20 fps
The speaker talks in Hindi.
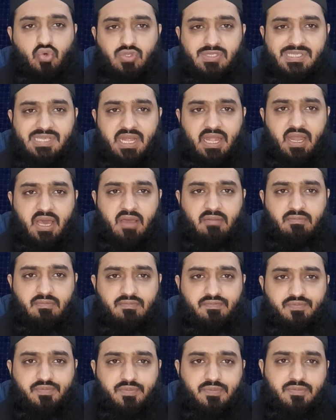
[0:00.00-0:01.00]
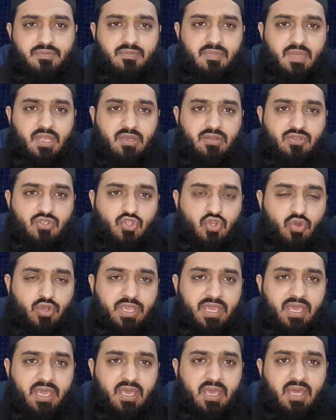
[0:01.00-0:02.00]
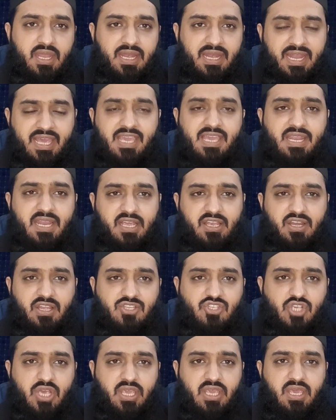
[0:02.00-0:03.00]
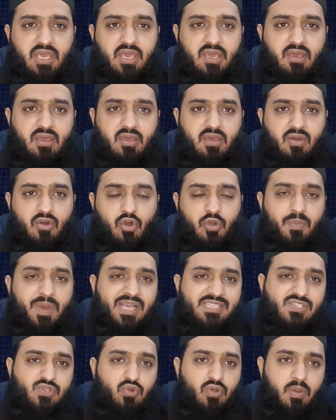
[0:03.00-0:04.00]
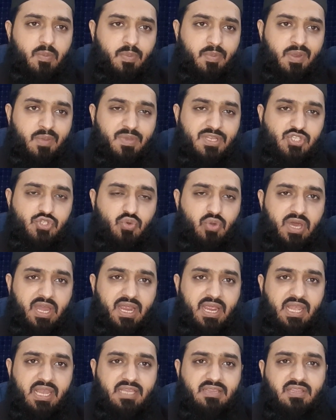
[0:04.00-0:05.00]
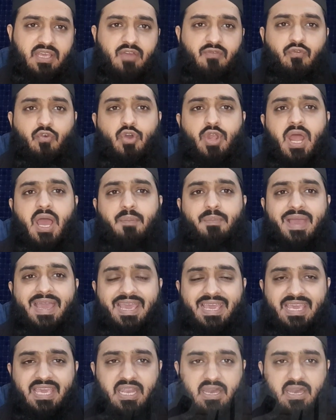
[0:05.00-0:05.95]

दूसरा नाम जो कि नहीं रखना चाहिए और बाज़ लोग अपनी बच्चियों का रख लेते हैं वो नाम है